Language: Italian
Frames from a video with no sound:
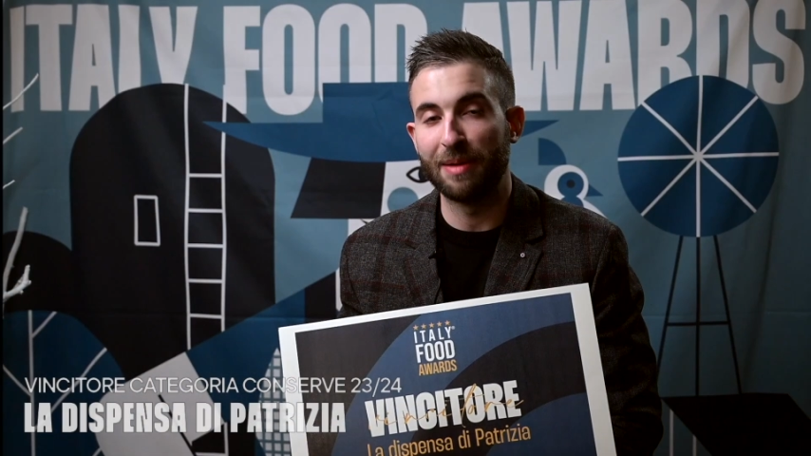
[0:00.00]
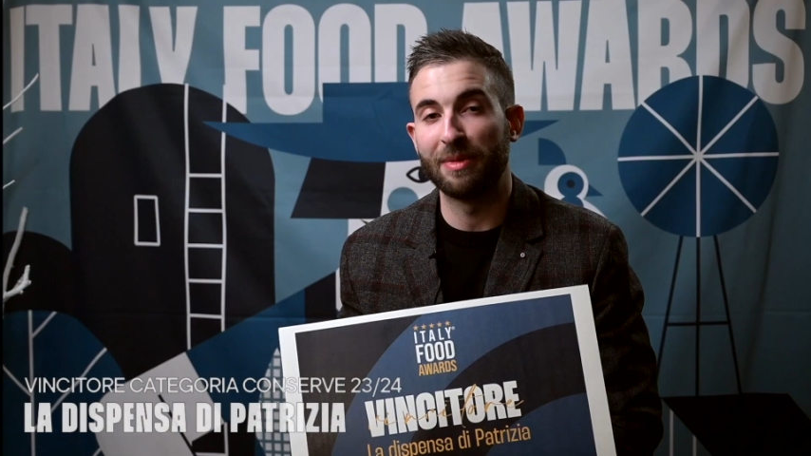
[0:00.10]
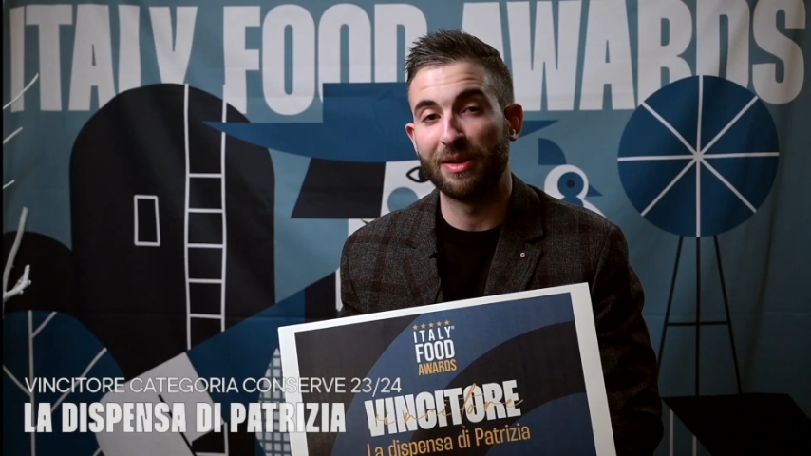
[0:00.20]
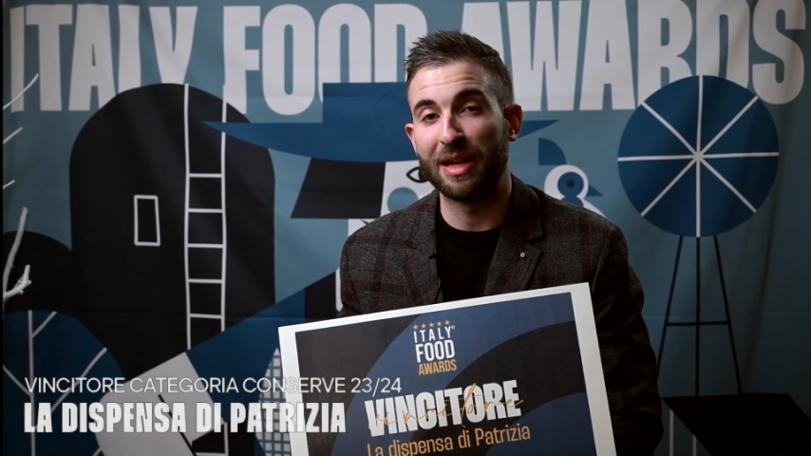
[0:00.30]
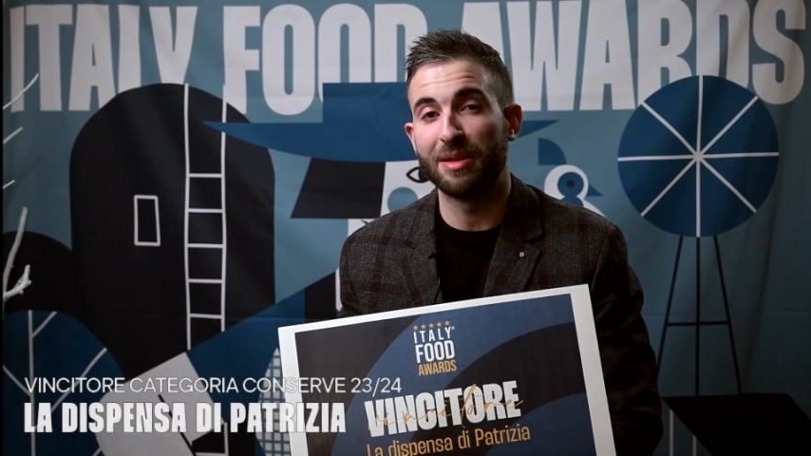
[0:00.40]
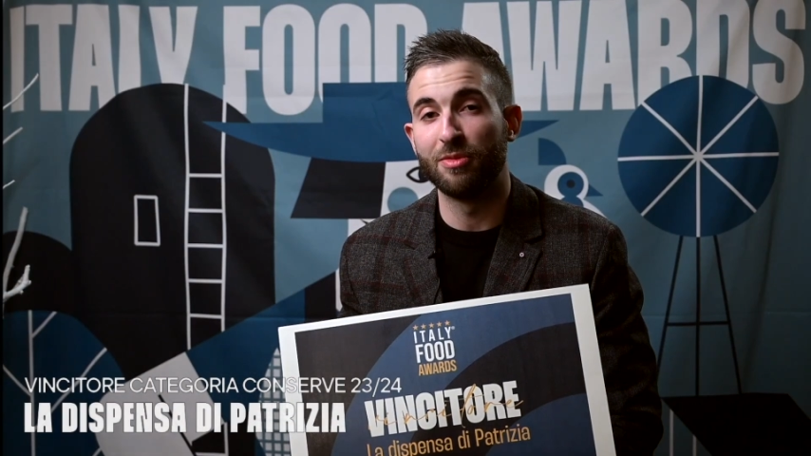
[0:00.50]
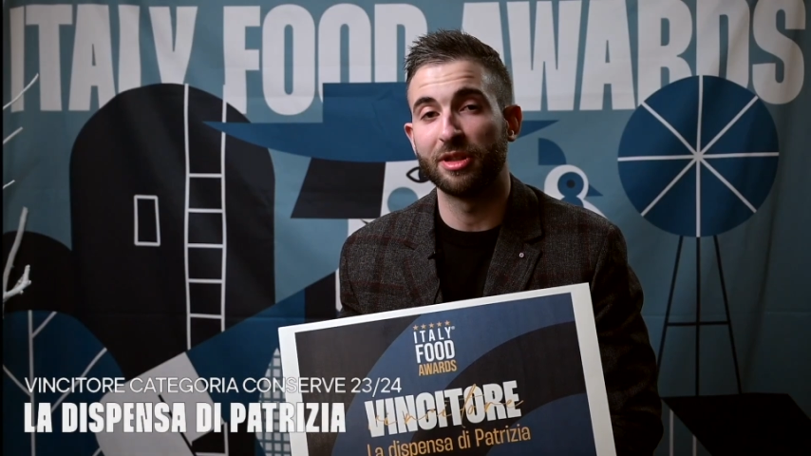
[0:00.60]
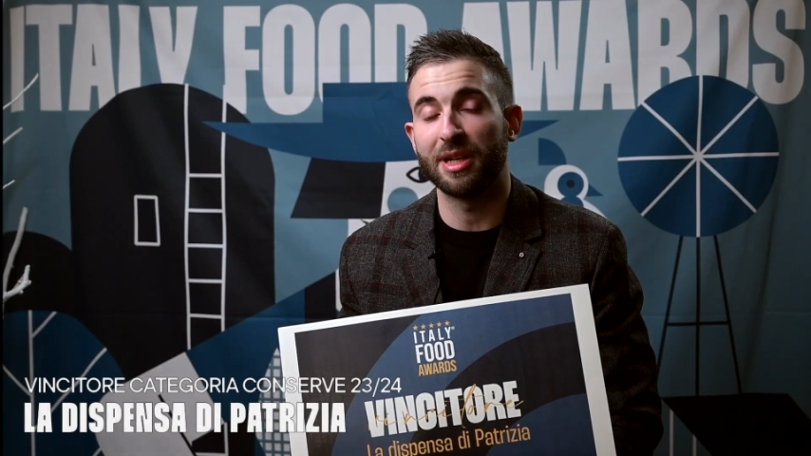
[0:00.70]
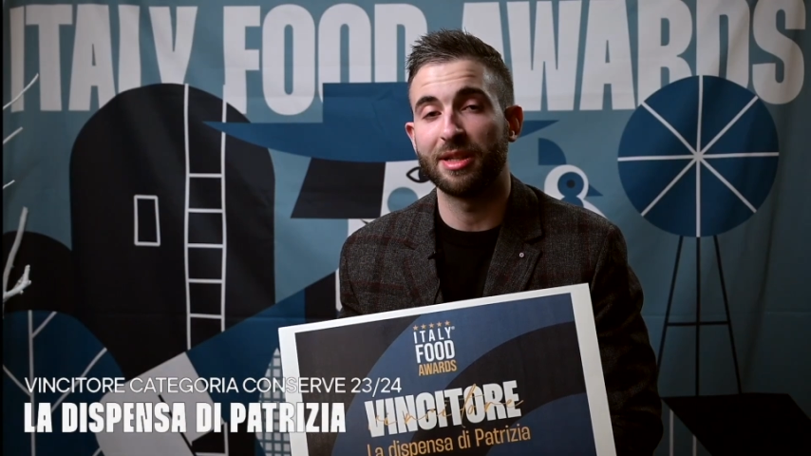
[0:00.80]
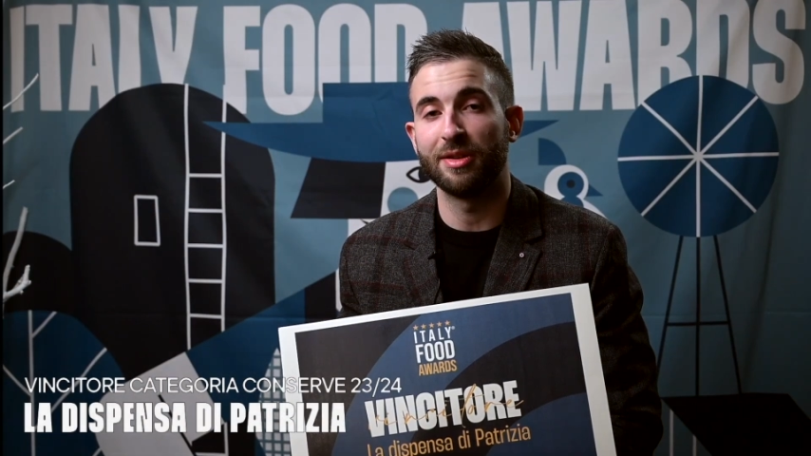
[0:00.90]
una
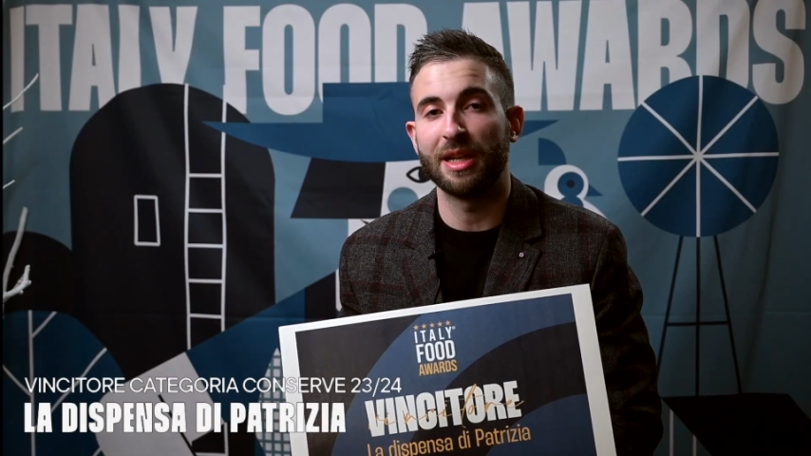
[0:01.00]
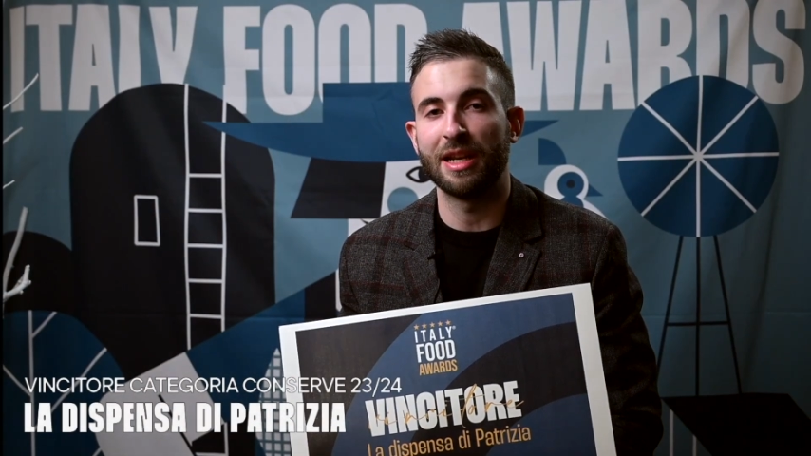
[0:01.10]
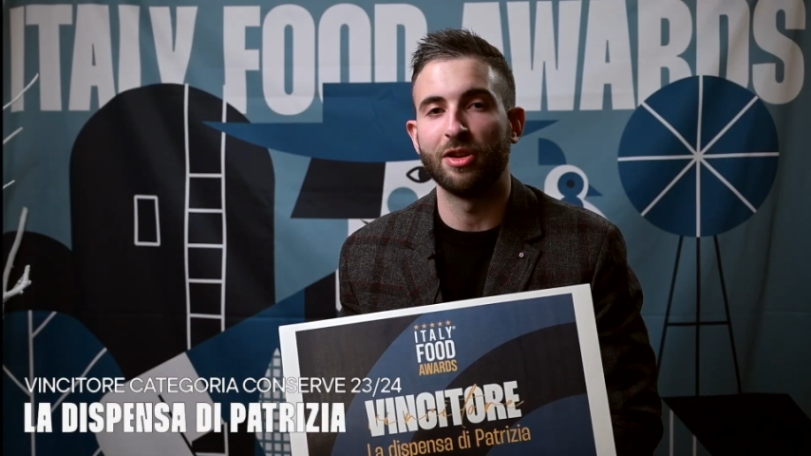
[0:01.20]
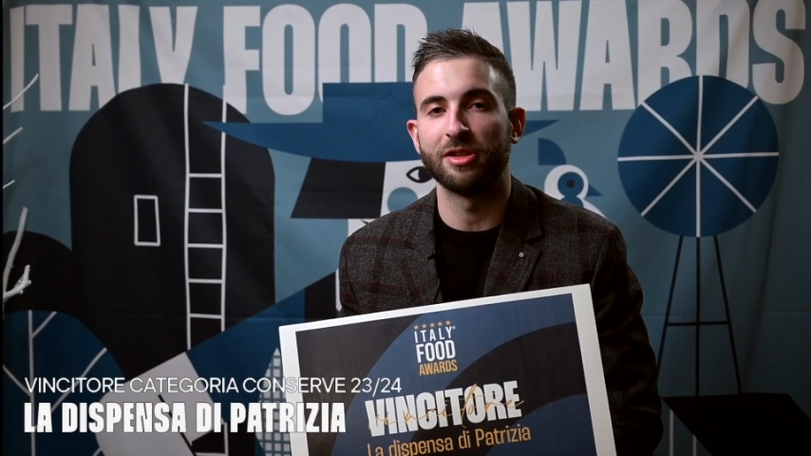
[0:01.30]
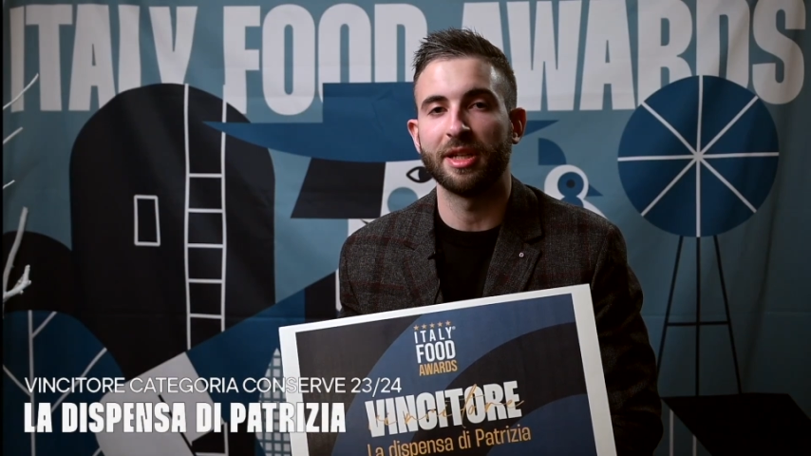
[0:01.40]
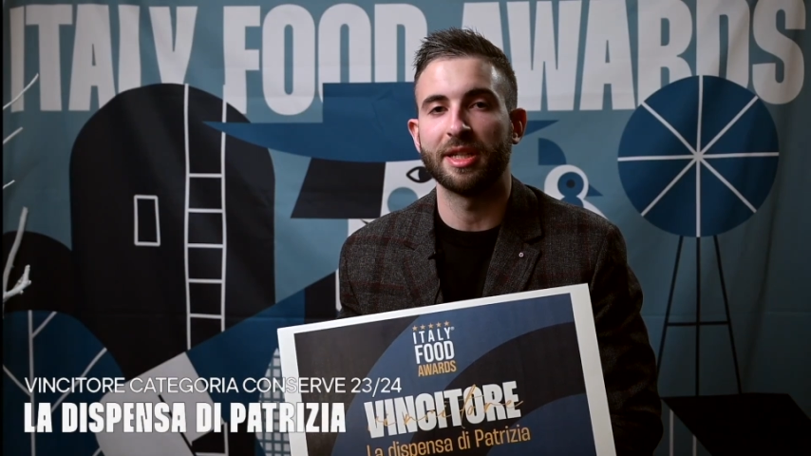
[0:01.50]
dimostrazione dei nostri